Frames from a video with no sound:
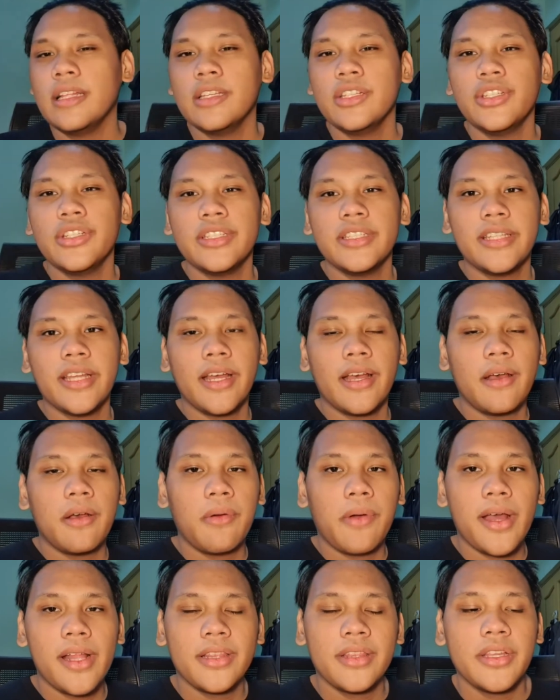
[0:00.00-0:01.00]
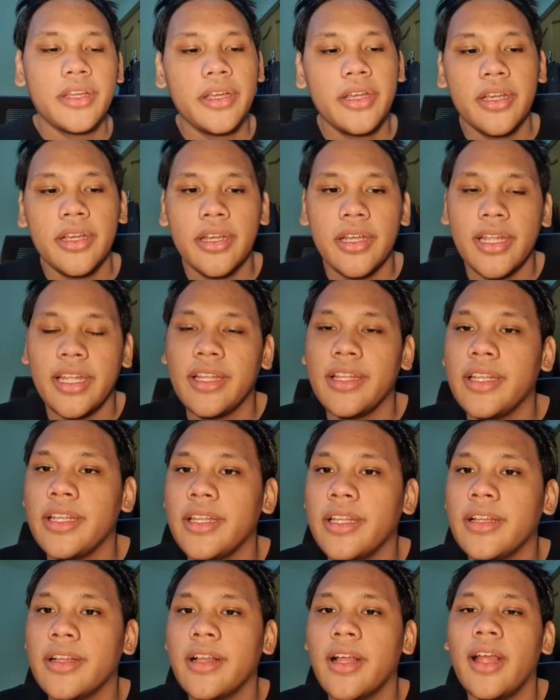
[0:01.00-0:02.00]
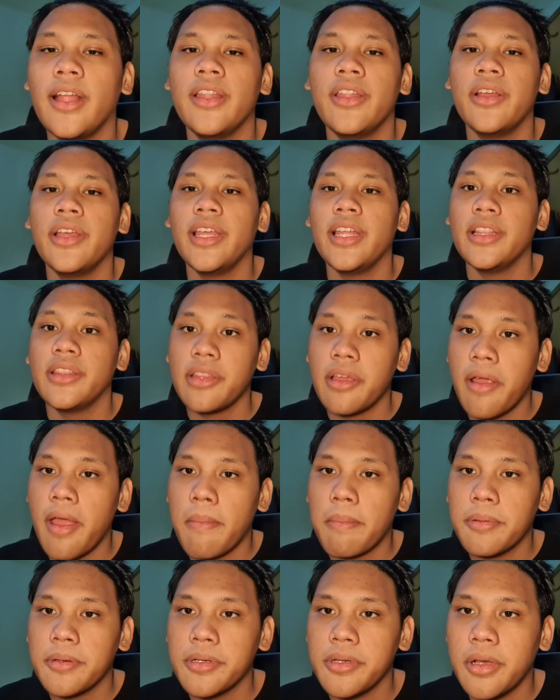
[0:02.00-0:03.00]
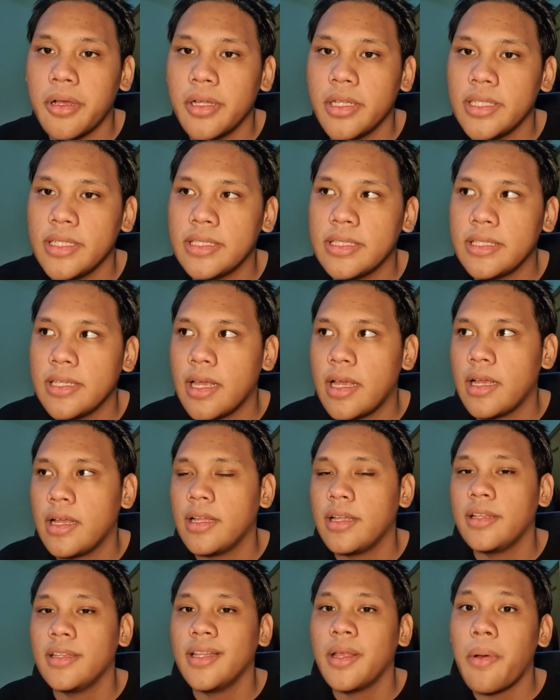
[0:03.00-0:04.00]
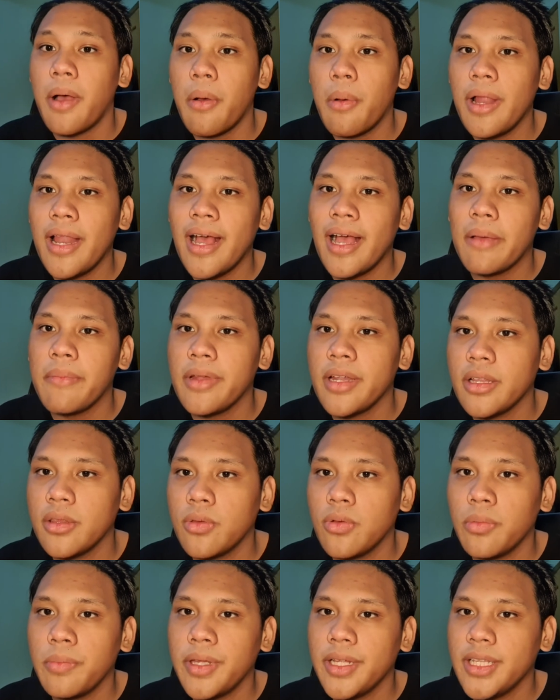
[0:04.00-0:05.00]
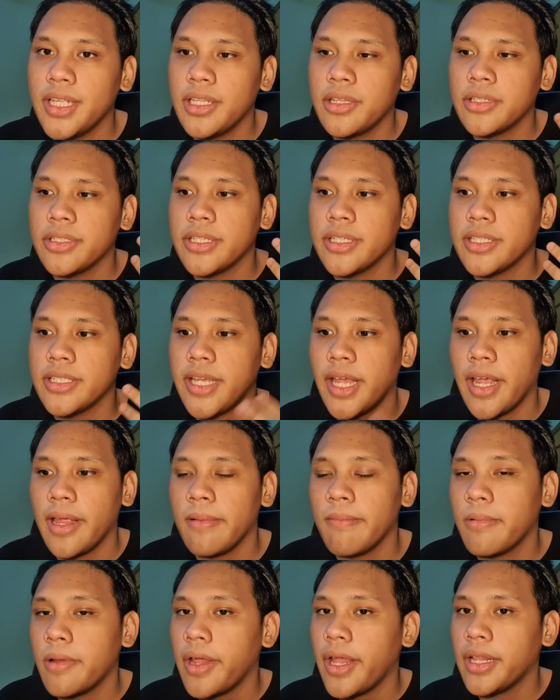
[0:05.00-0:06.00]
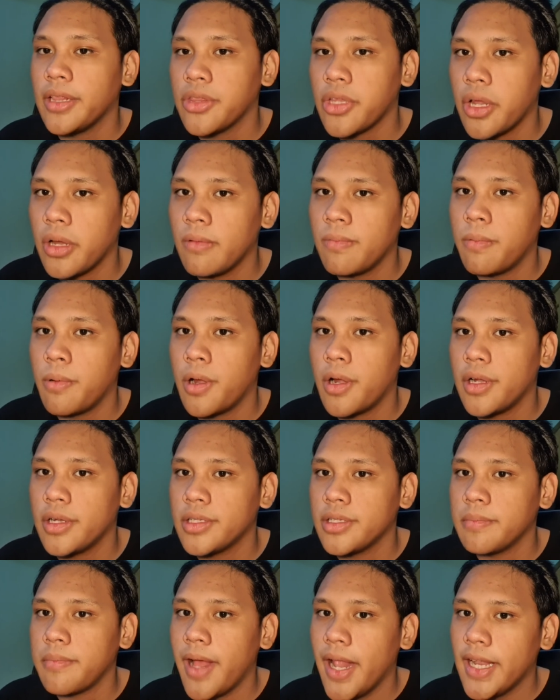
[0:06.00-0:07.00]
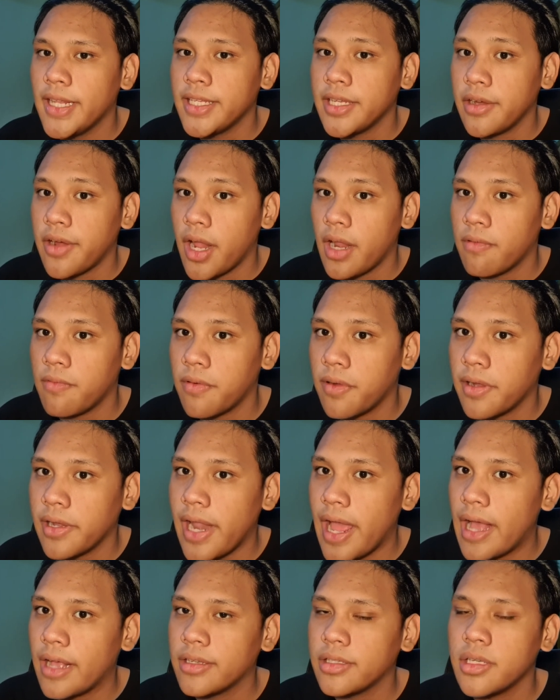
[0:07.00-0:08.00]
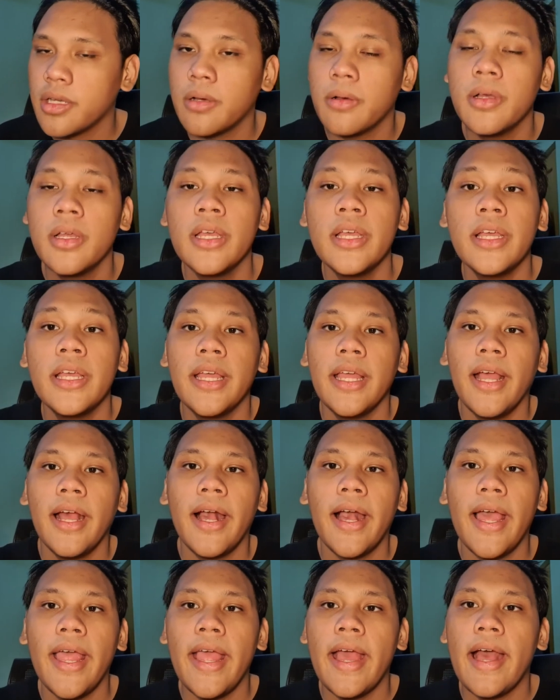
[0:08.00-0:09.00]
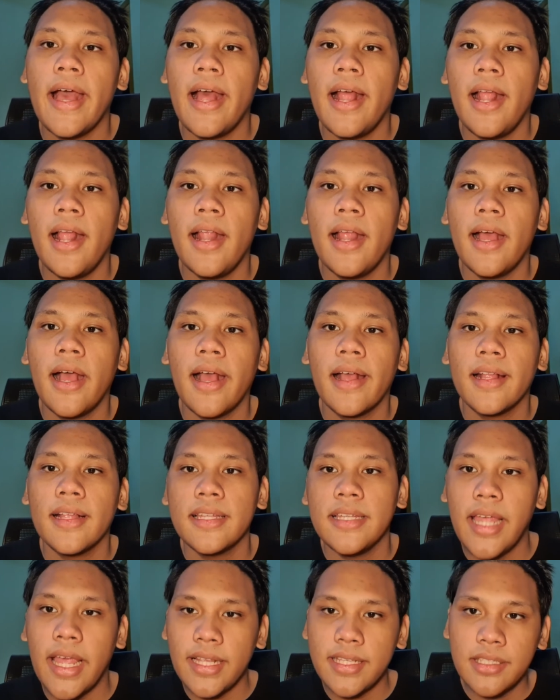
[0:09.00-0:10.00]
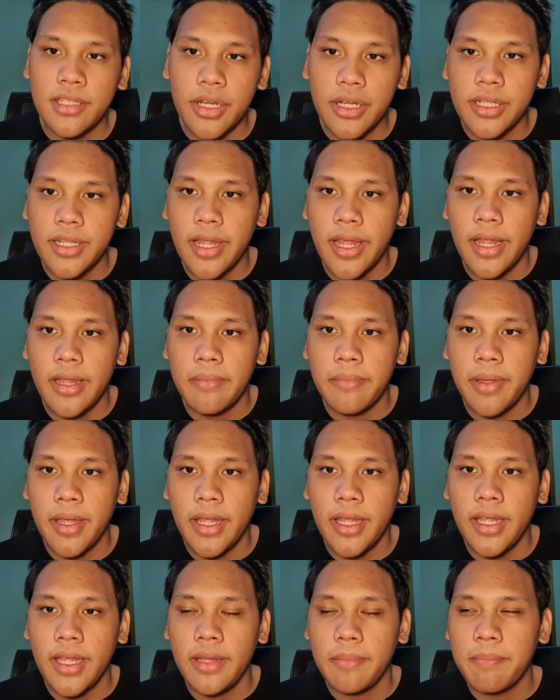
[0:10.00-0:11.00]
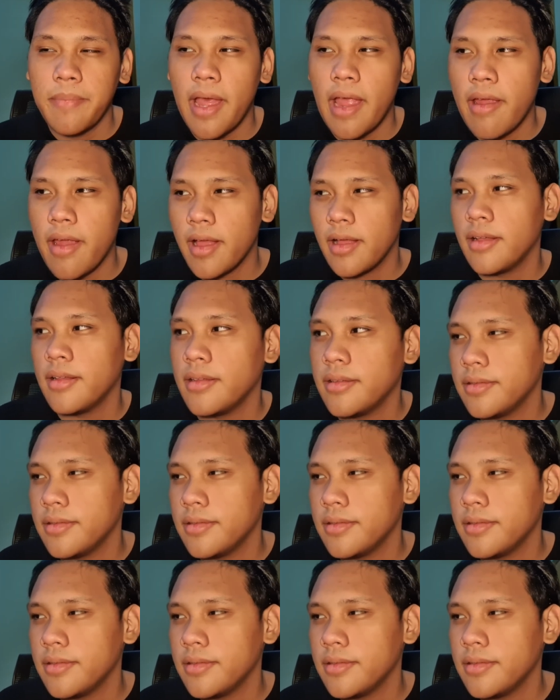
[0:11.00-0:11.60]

yun sa water ano, interruptions uh, nawawala kami ng tubig dito sa second floor and third floors bali sa ground floor lang so kaya yesterday may parang